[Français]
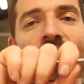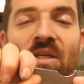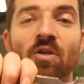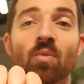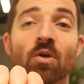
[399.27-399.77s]

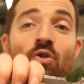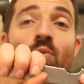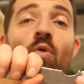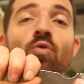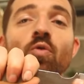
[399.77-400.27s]
C'est-à-dire que moi, je
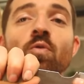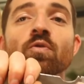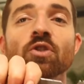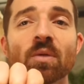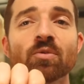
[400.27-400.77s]
me
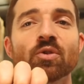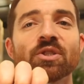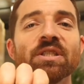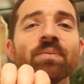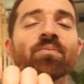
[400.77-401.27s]
retrouve comme
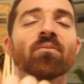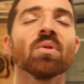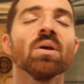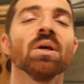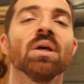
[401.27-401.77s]
ceci.
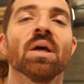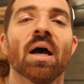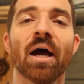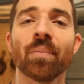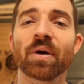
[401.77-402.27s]

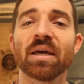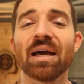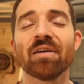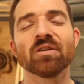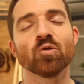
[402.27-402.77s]
Après,
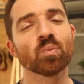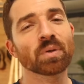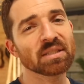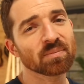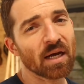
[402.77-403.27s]
avec une
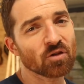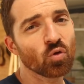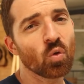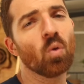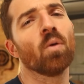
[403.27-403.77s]
prise
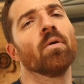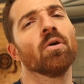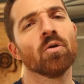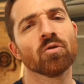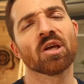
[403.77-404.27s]
marteau
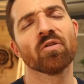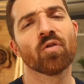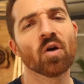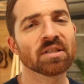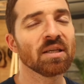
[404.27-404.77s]
euh, très
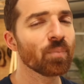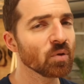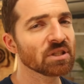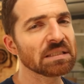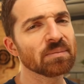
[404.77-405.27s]
forte, il est
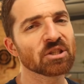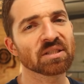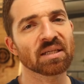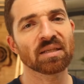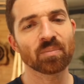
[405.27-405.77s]
possible chez
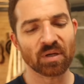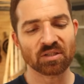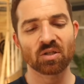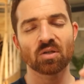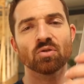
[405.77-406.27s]
certaines
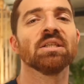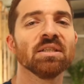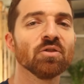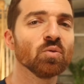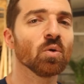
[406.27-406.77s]
personnes qu'il
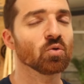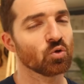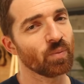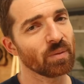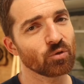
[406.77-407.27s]
y ait du
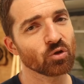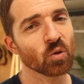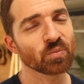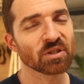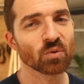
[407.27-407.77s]
manche, même
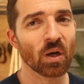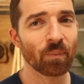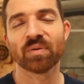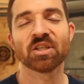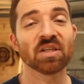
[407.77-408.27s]
jusqu'au petit doigt.
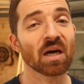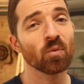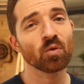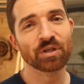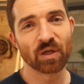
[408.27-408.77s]
Et
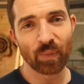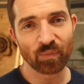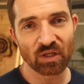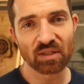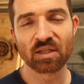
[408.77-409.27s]
généralement, on est quand
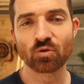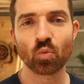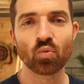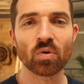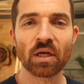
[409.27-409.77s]
même très très au
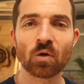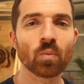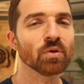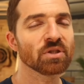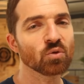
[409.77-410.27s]
bout et le
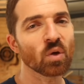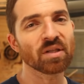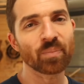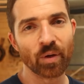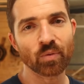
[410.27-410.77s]
petit doigt
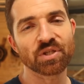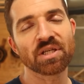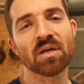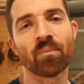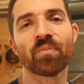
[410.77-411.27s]
n'est pas
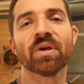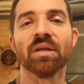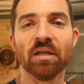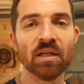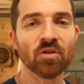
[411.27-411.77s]
utile,
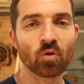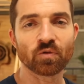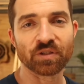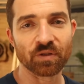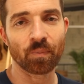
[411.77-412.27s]
il est dans le
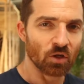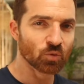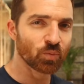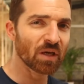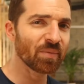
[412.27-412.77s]
vide. Alors
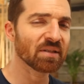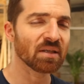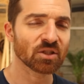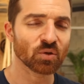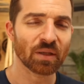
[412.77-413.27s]
je pourrais
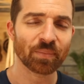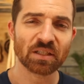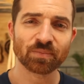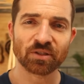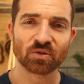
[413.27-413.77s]
m'étaler sur les
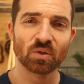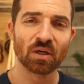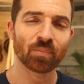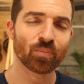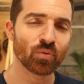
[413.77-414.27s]
prises parce que
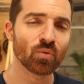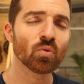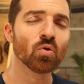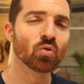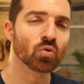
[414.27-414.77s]
plus
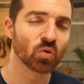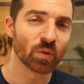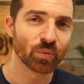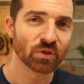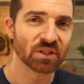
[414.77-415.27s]
le couteau est
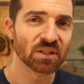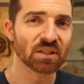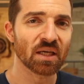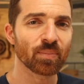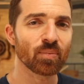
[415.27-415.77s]

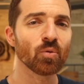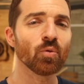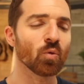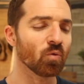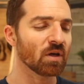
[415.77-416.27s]
petit et
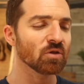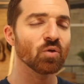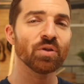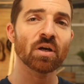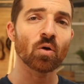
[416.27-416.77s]
plus on va le
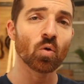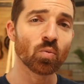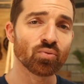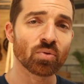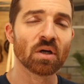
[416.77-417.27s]
tenir au
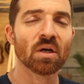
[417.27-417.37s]
bout.